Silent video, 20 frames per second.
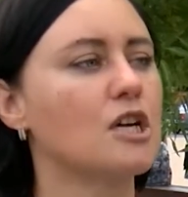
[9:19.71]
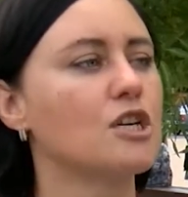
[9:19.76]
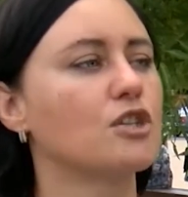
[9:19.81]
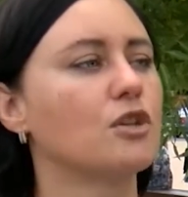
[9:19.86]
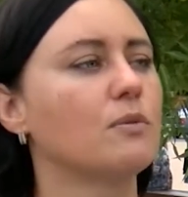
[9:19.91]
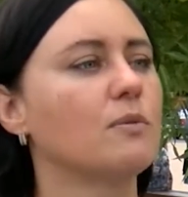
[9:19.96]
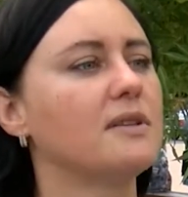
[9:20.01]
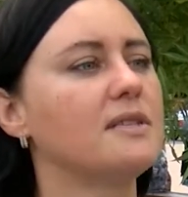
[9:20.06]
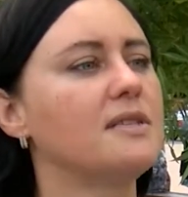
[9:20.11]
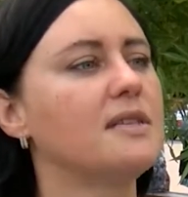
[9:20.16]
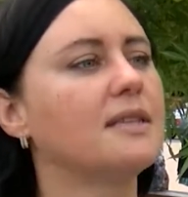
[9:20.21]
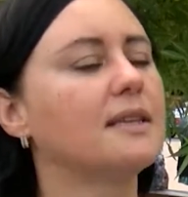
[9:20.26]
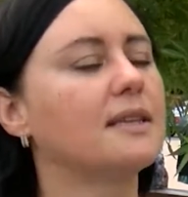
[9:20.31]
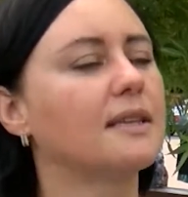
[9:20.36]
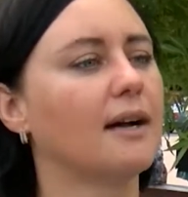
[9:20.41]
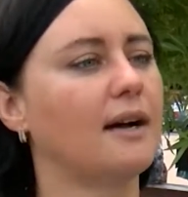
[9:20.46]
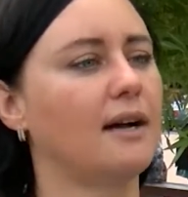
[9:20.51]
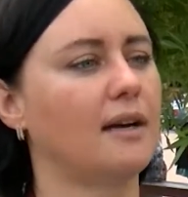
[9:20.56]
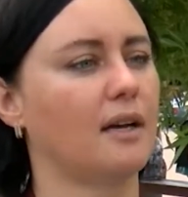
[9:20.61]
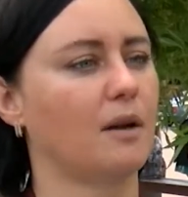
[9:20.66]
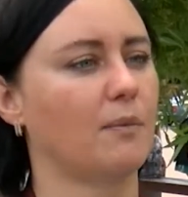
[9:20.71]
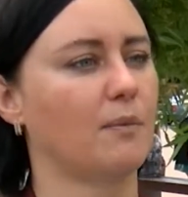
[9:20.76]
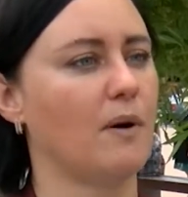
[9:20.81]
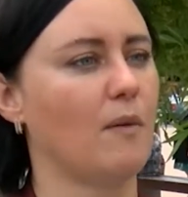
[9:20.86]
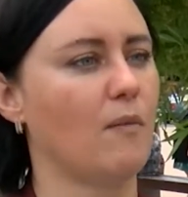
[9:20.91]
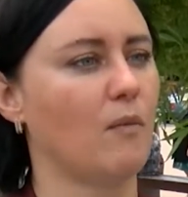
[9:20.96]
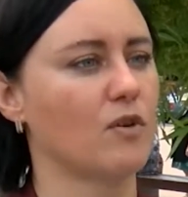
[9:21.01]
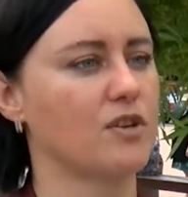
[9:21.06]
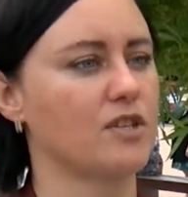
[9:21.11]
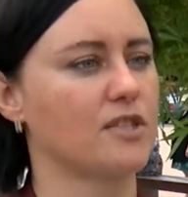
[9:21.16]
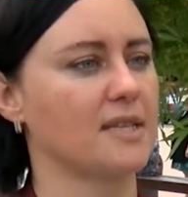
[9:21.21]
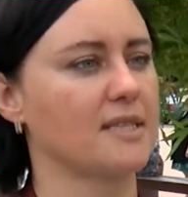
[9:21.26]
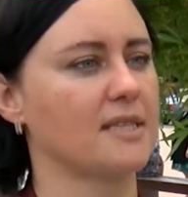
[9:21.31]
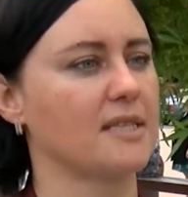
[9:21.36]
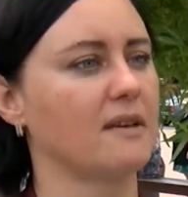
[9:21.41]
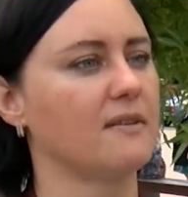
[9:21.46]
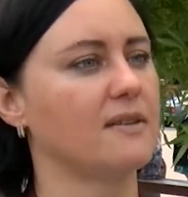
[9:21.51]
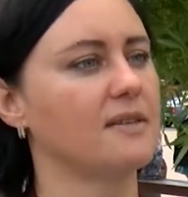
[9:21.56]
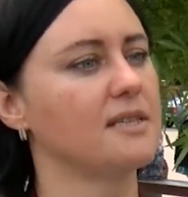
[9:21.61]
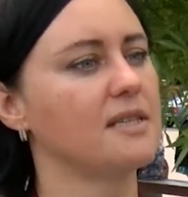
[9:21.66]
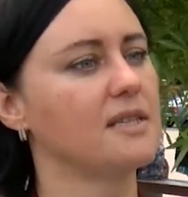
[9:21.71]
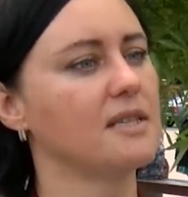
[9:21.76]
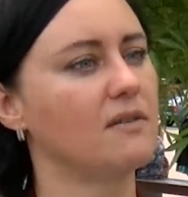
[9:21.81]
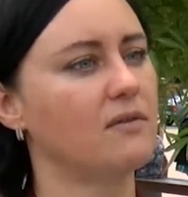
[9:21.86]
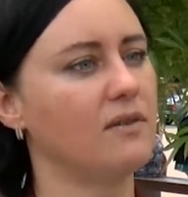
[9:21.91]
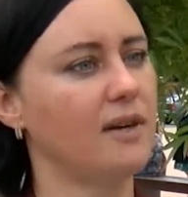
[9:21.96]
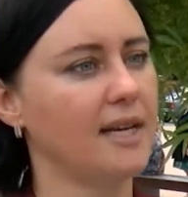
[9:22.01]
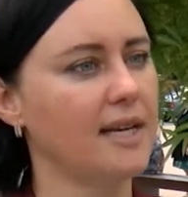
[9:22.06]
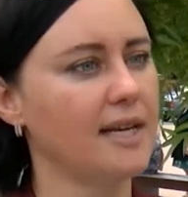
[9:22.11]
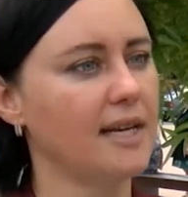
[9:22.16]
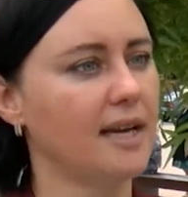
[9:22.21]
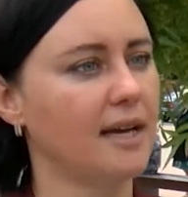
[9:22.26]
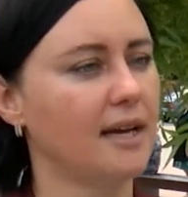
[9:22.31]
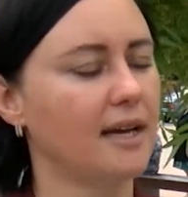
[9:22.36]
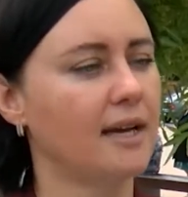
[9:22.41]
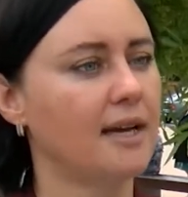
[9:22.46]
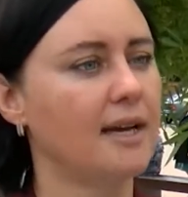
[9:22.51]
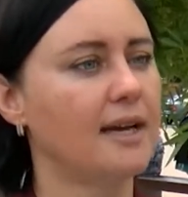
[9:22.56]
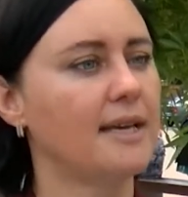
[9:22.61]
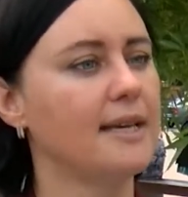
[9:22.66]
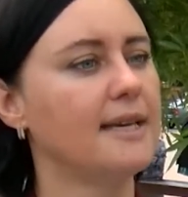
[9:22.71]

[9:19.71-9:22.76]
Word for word: чтобы детально помочь составить заявление